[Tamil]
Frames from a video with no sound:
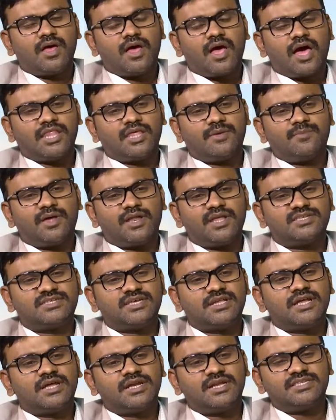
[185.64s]
அதே மாதிரி
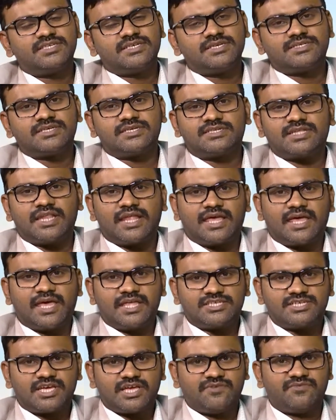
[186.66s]
சில டிசீசஸ் லைக்
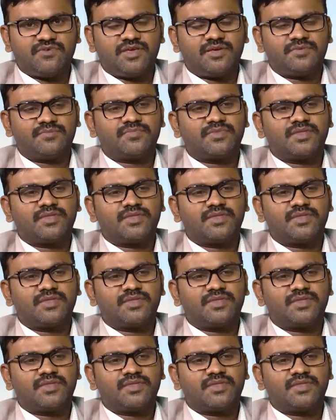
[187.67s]
ஹெச்ஐவி